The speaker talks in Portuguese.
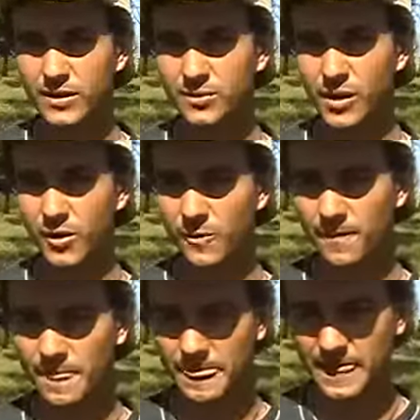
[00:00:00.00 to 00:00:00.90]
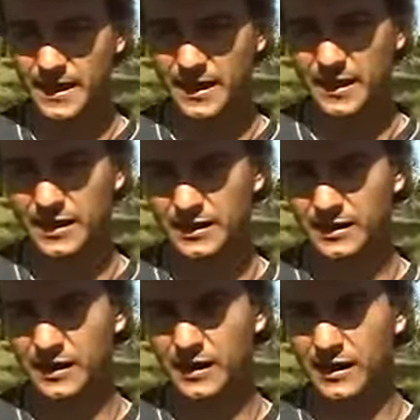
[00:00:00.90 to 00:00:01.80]
o animal.
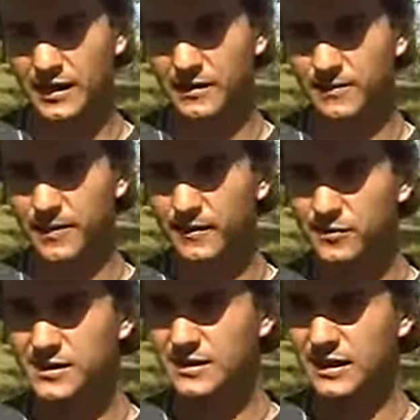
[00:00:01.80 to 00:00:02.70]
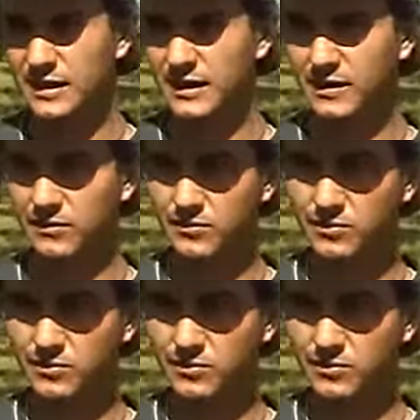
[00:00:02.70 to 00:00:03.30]
É, para você tá,